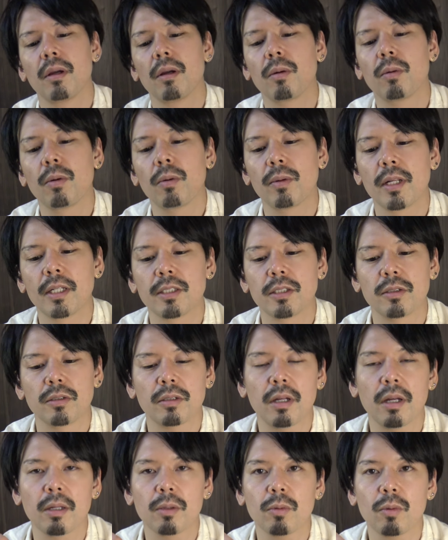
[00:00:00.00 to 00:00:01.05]
これ同じく
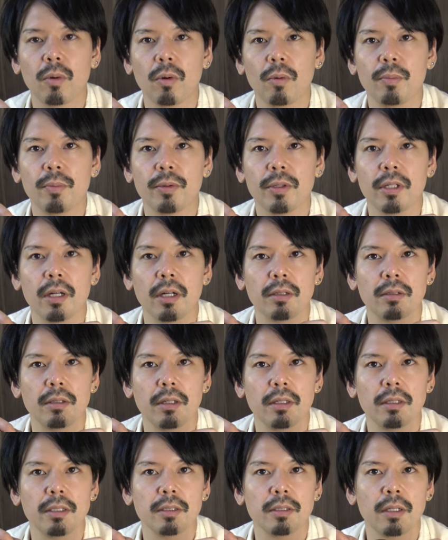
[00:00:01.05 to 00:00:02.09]
タートオプティカル
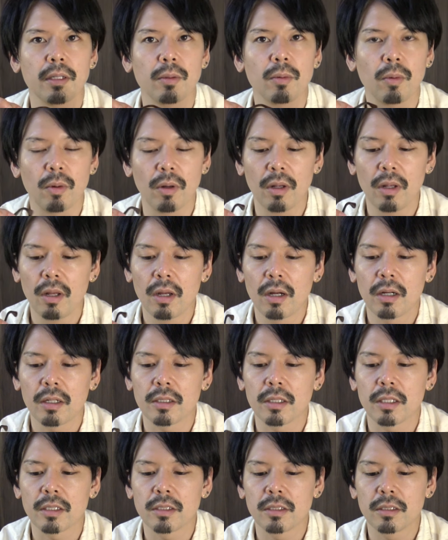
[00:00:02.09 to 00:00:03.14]
なんですけど、
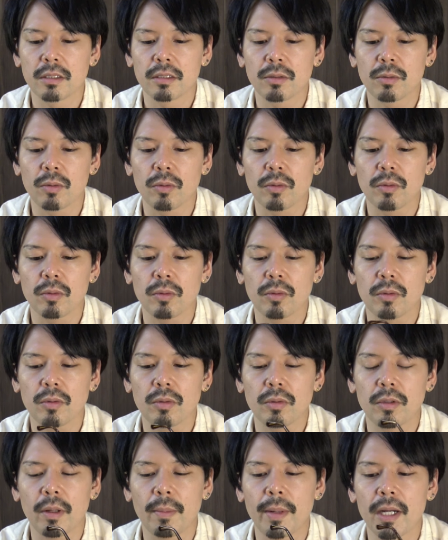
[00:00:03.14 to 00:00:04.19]
形、えっ、ー、
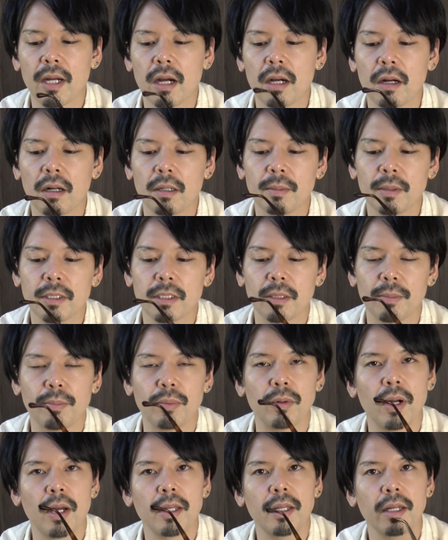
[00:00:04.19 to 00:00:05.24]
と、名前が変わりまして、
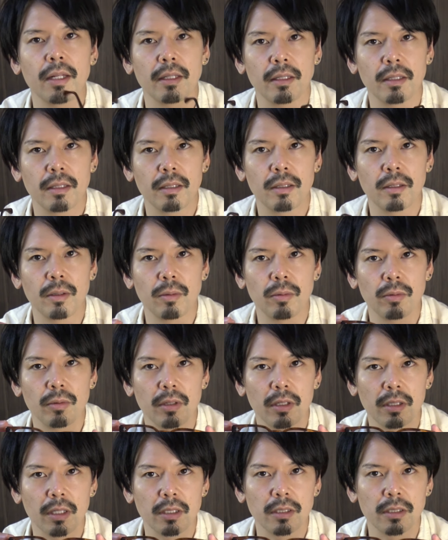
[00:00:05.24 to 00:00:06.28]
ブライアンっていう
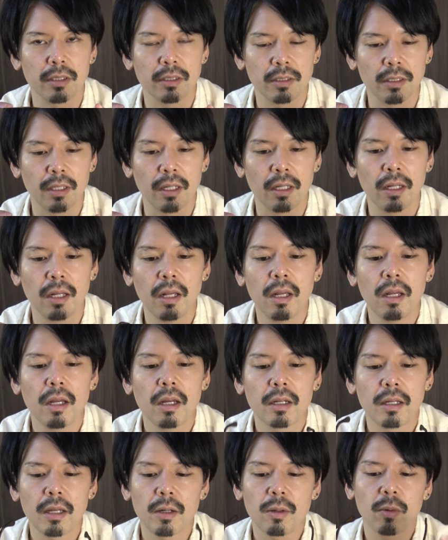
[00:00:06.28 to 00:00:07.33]
形ですね。
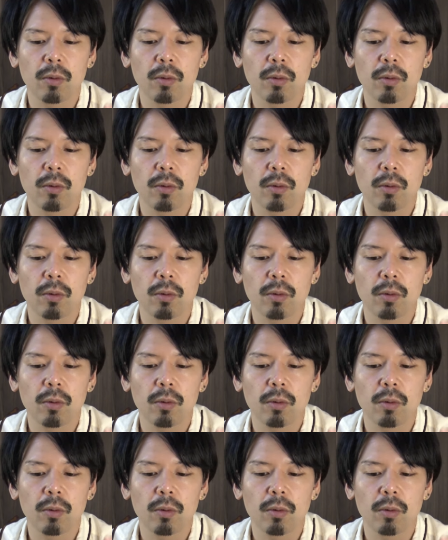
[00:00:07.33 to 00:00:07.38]
結